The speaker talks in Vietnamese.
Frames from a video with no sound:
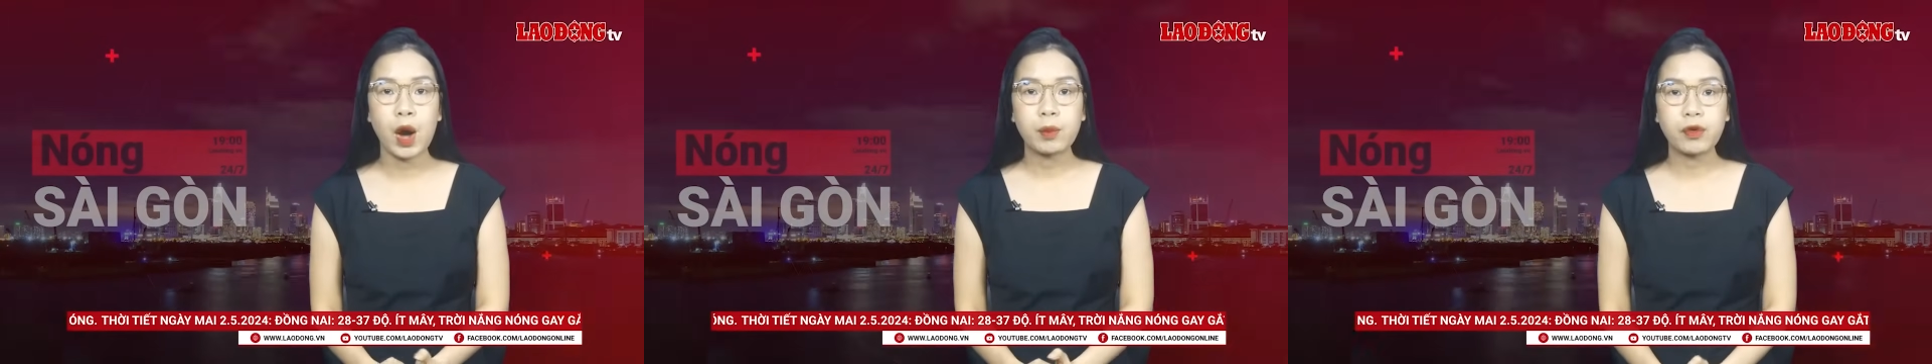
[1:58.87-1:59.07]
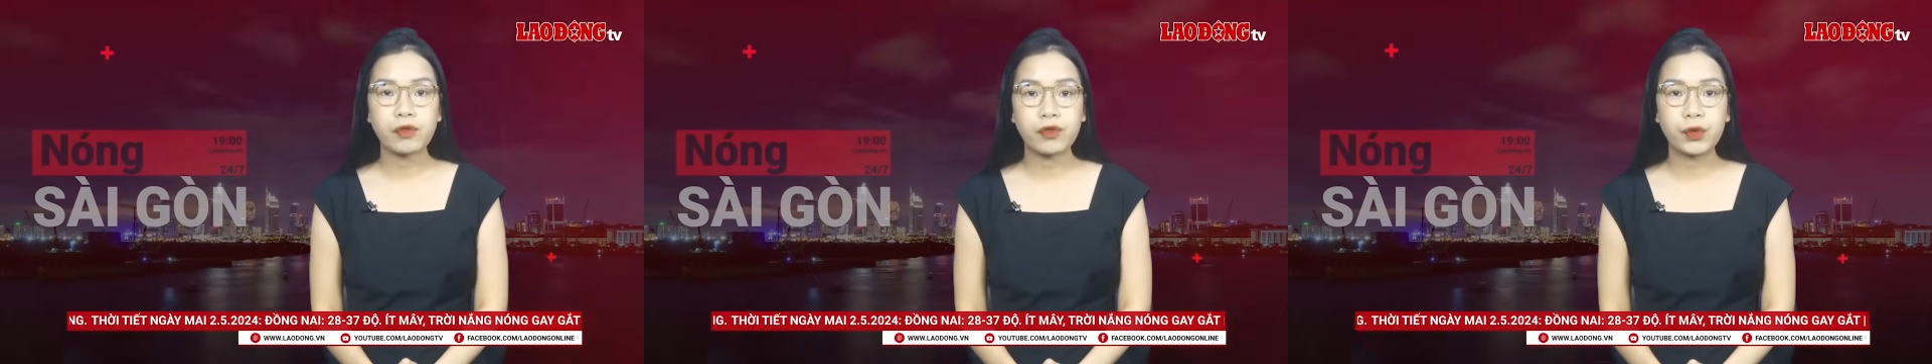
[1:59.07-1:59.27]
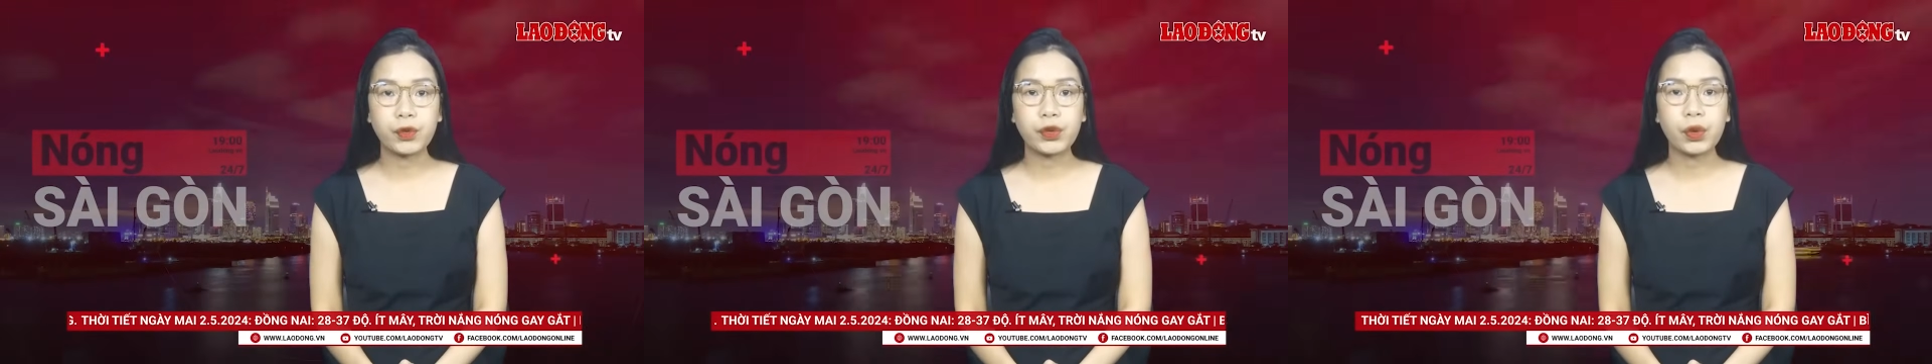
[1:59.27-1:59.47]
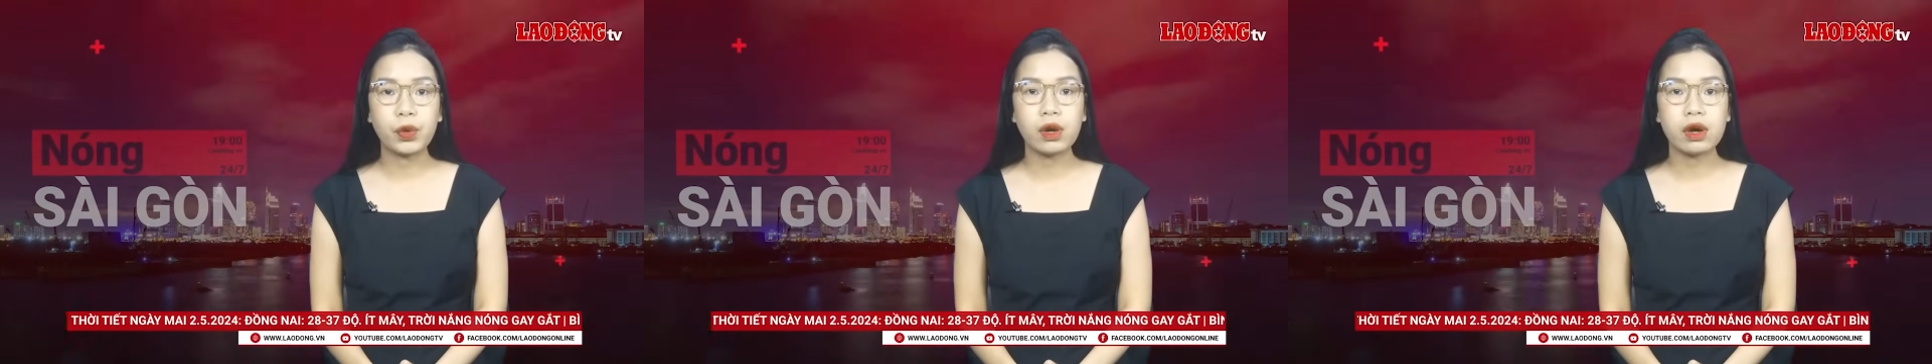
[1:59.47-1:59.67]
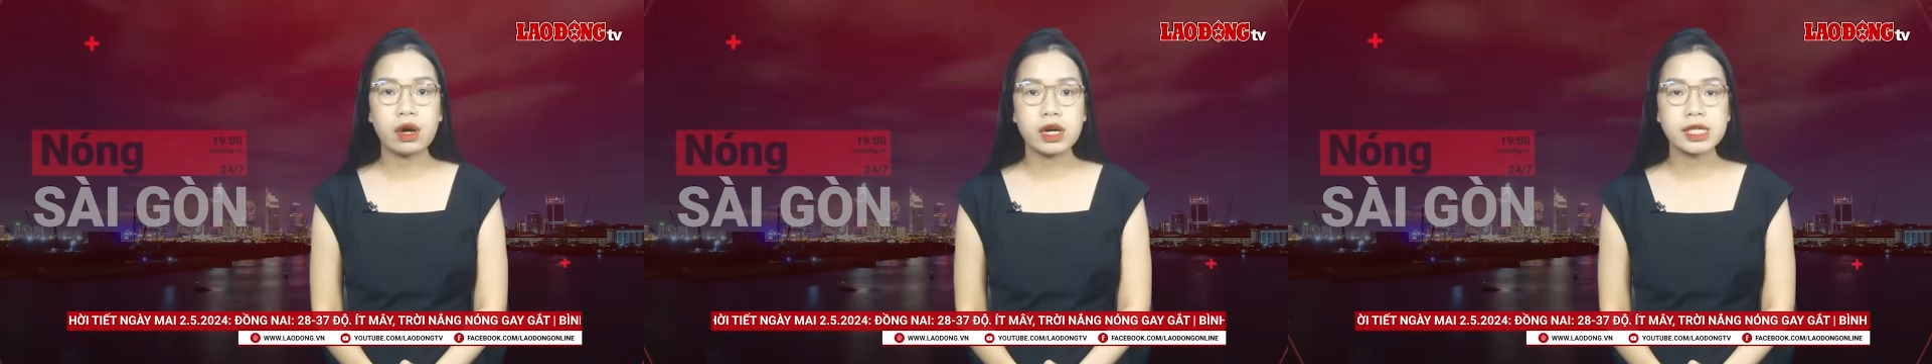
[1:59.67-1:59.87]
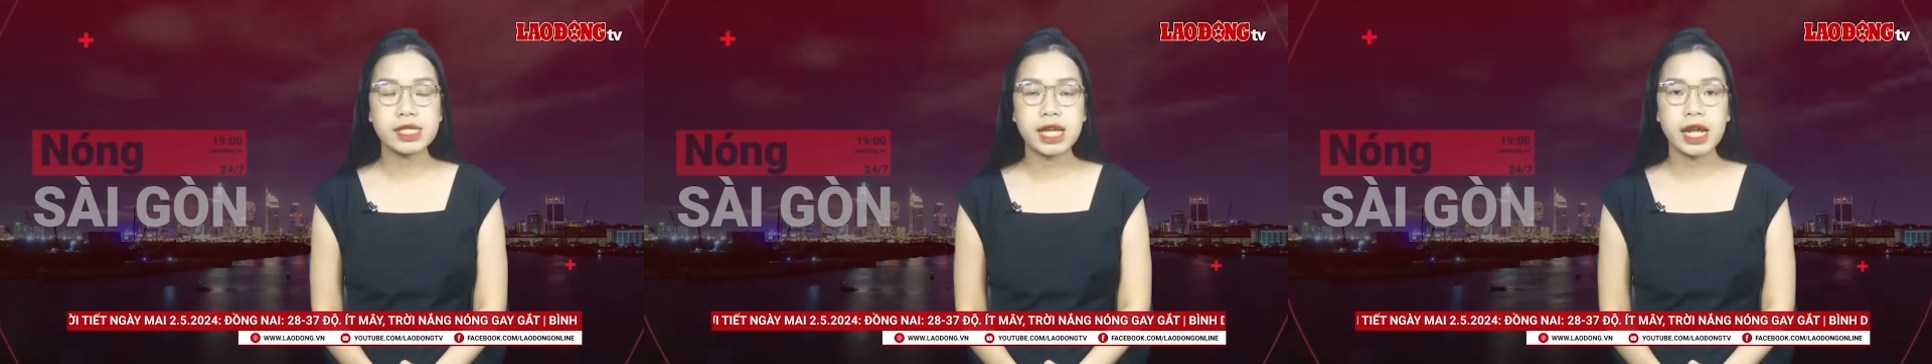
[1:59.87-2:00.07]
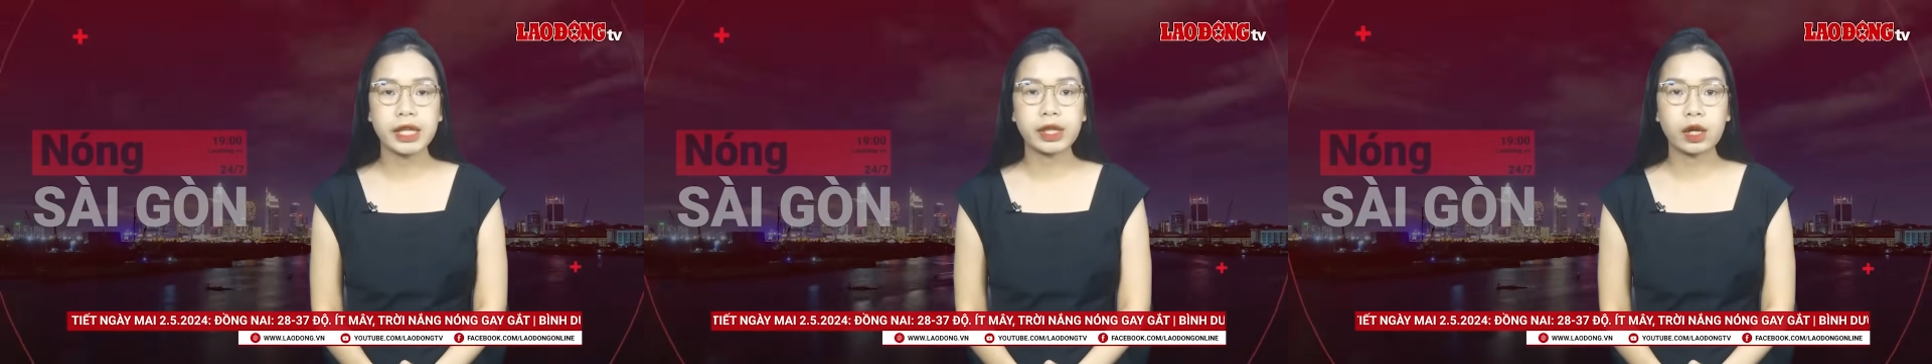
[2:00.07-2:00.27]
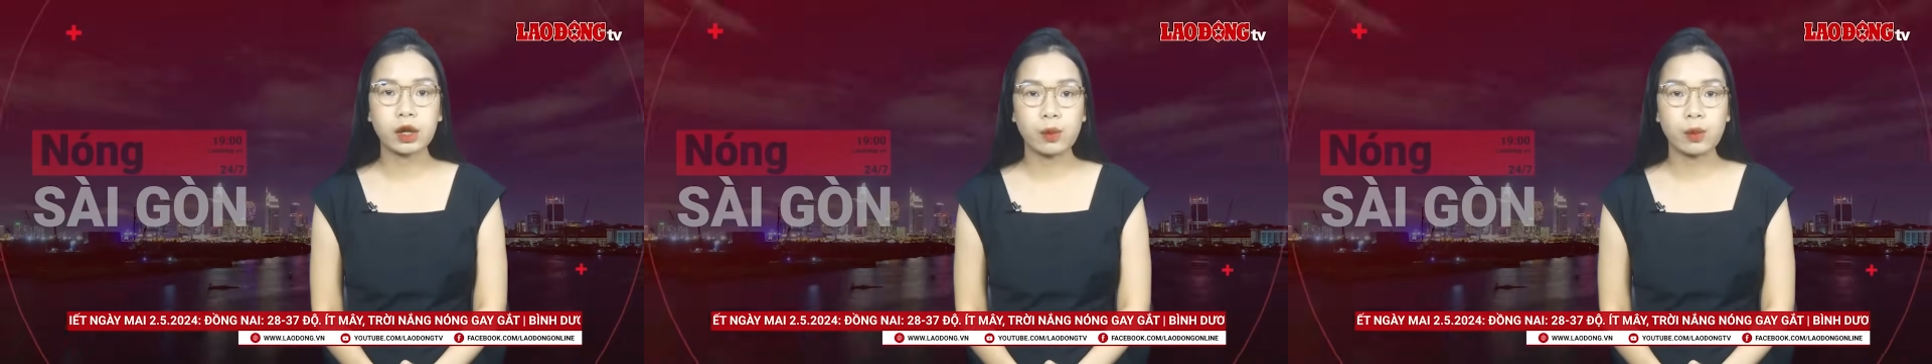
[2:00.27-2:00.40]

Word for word: một vụ nổ lò hơi xảy ra tại